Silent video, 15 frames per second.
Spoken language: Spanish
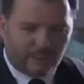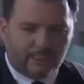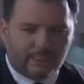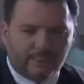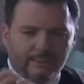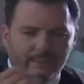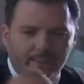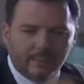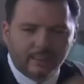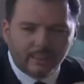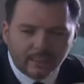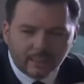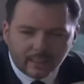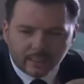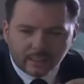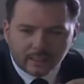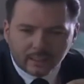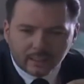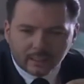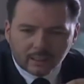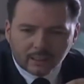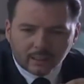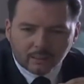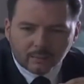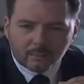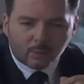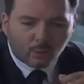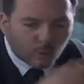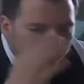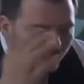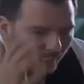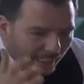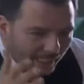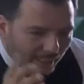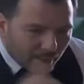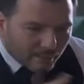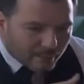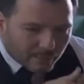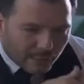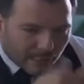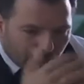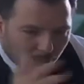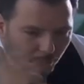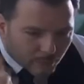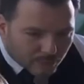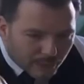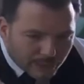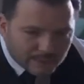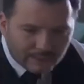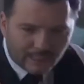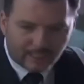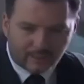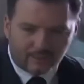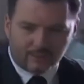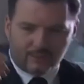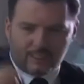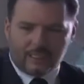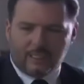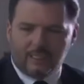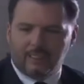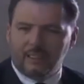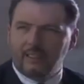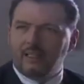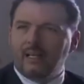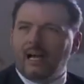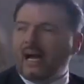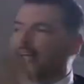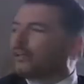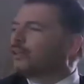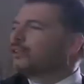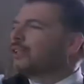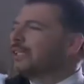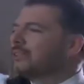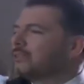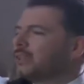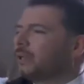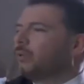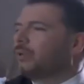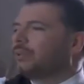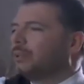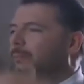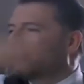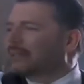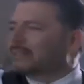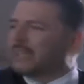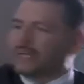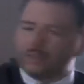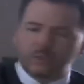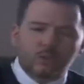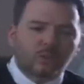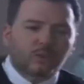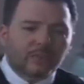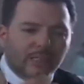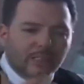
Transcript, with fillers: con Sarkis? ¿Por qué tenemos que estar con él? Hay 250 empresarios